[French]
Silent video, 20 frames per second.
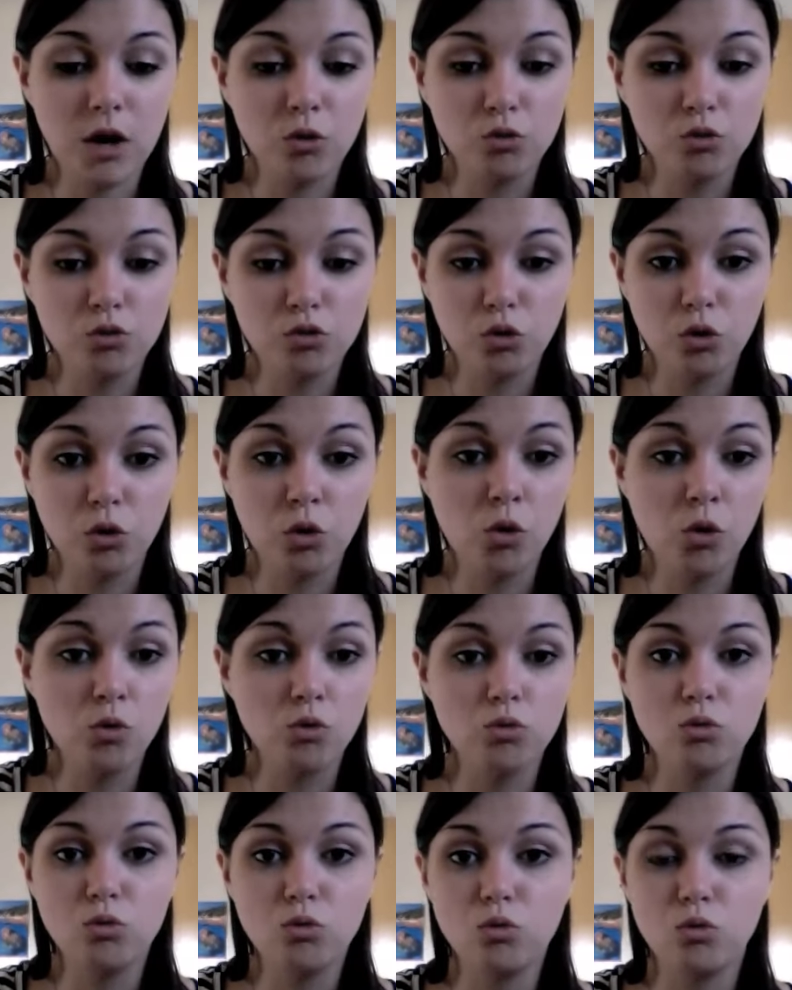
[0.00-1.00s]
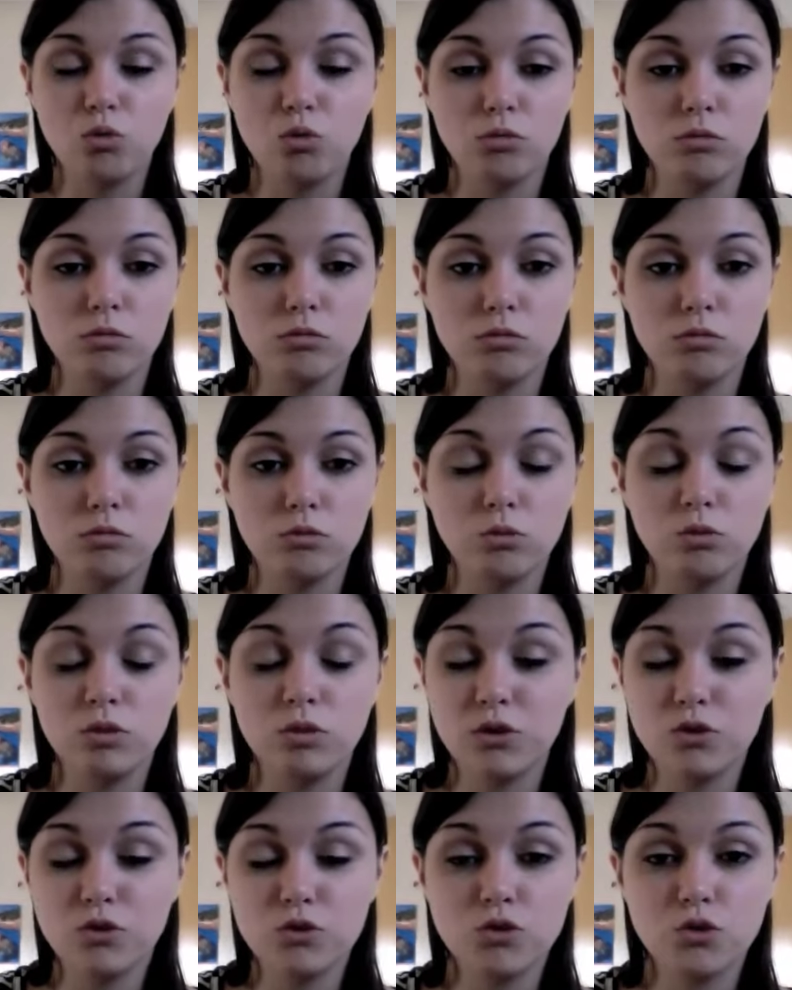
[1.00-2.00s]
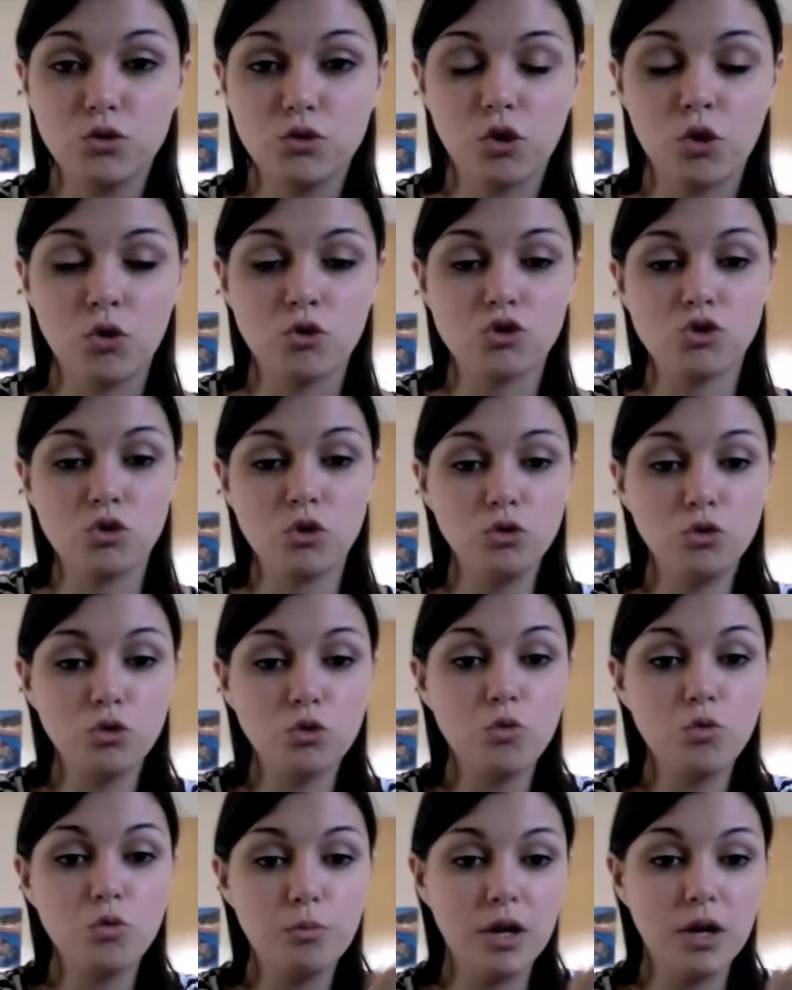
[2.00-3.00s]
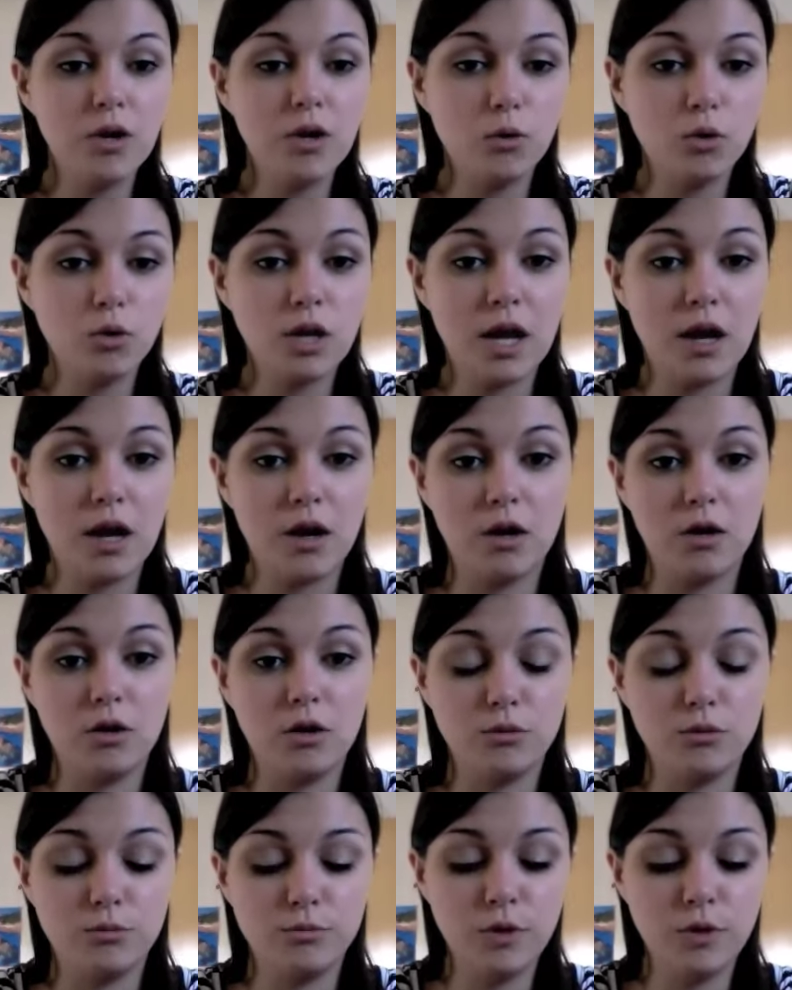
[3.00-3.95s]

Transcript: couteau ou, quelque chose de tranchant de couper le haut de la,